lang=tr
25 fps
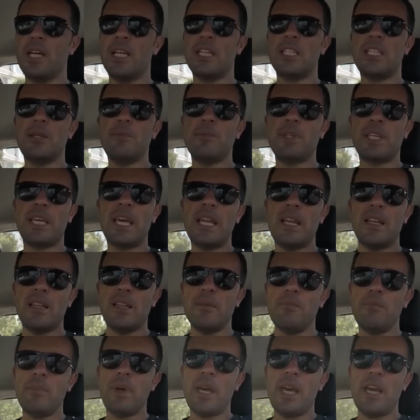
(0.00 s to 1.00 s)
Şimdi
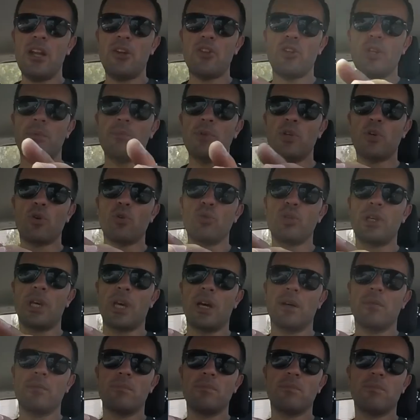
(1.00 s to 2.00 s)
gelelim en önemli
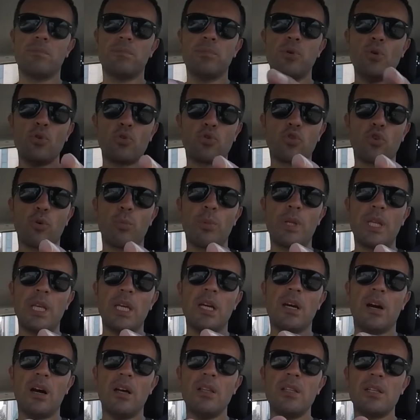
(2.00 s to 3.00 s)
konuya. Bu
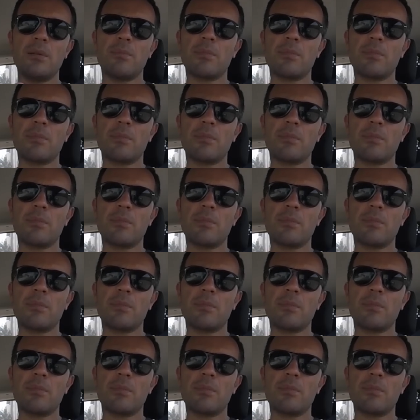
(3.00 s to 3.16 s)
otomobili alır